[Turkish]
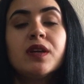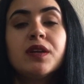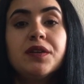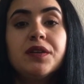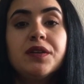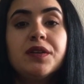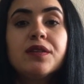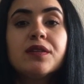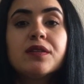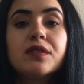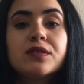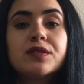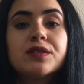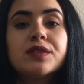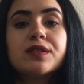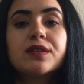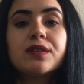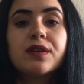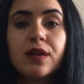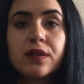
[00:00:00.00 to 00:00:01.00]
İyi de
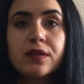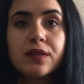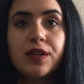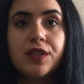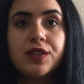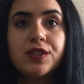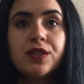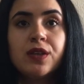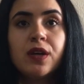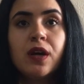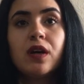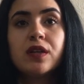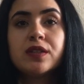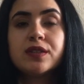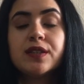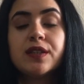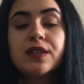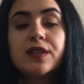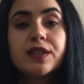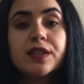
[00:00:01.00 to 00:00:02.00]
kıtır kardeş,
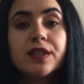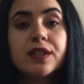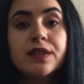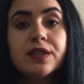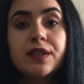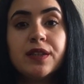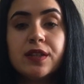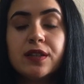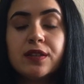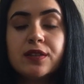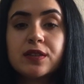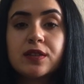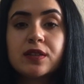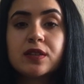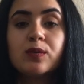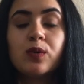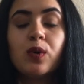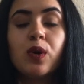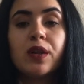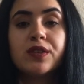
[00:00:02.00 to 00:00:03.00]
aslan kralı nereye
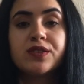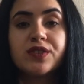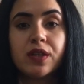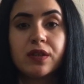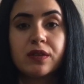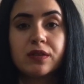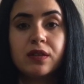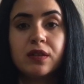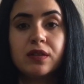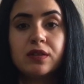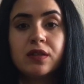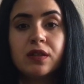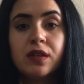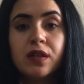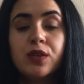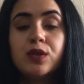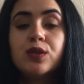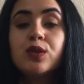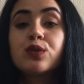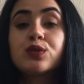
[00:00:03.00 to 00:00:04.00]
tıktı bu alçaklar?
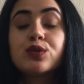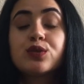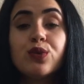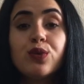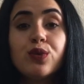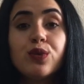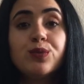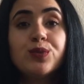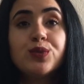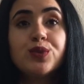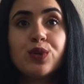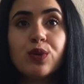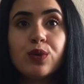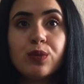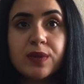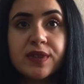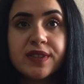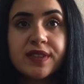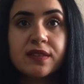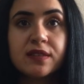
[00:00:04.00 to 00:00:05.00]
Yoksa ölmüş
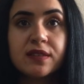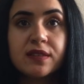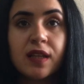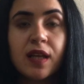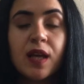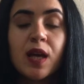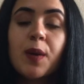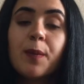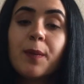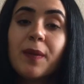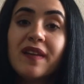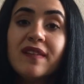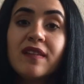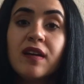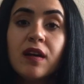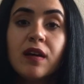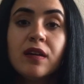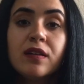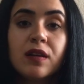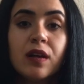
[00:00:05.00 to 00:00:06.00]
olmasın.
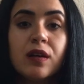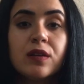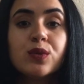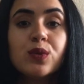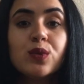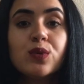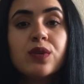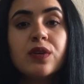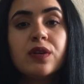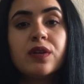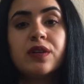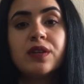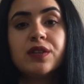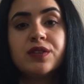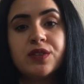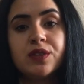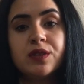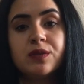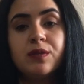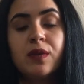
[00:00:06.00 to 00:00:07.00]
Ben her yerde onu
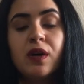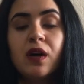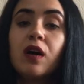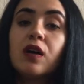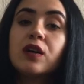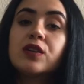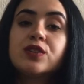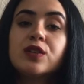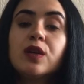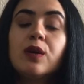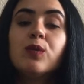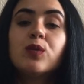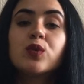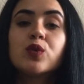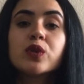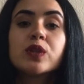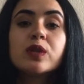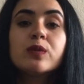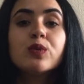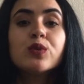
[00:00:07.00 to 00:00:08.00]
arayacağım. Akşam
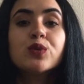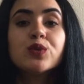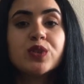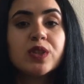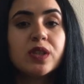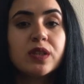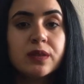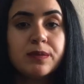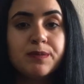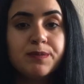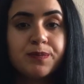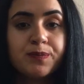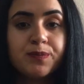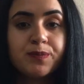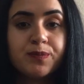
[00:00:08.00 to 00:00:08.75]
burada buluşalım.